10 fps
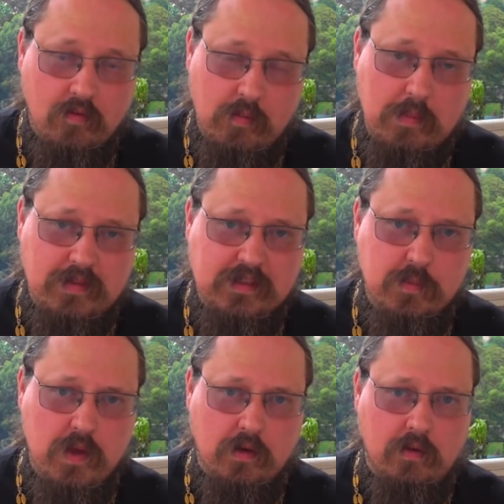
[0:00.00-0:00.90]
в момент
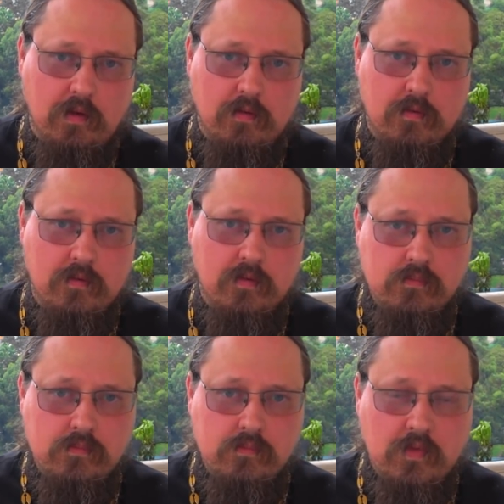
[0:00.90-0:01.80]
смерти,
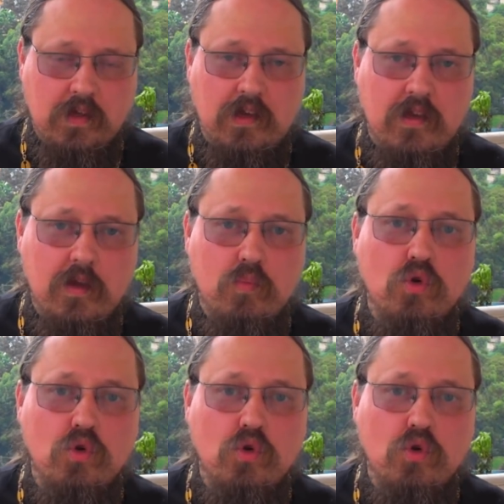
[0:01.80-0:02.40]
какие